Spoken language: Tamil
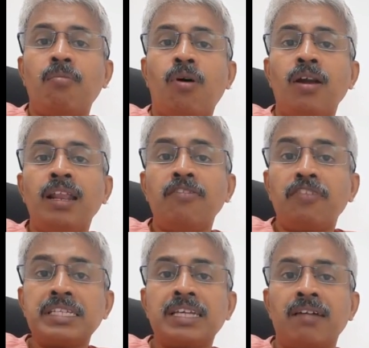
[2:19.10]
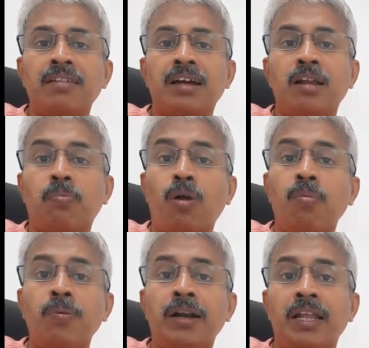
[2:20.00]
பாடியில் ஃபிக்ஸ் ஆகிறதுக்கான
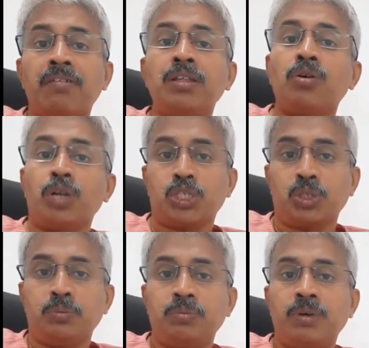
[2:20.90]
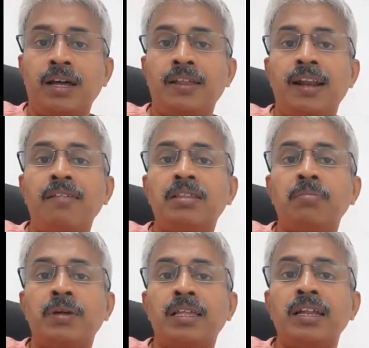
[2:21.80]
ப்ராபபிலிட்டியை வந்து குறைச்சிடும் அதனால்
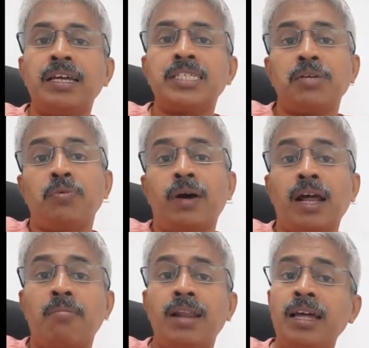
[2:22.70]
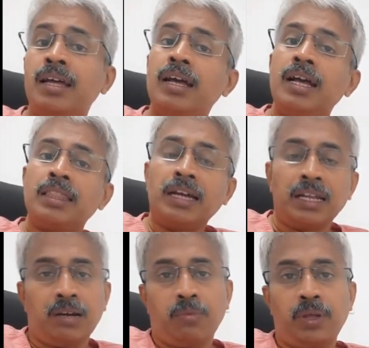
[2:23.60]
வந்து பார்த்திங்கன்னா ஹெச்ஐவி வராமலே
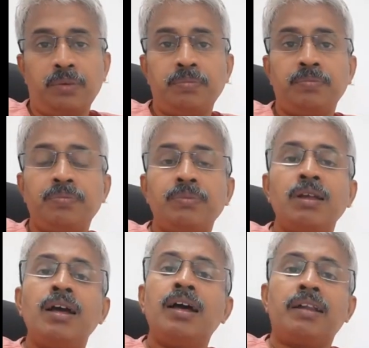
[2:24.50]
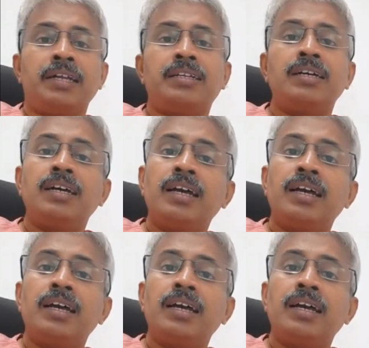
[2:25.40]
தடுக்க முடியும் ரைட்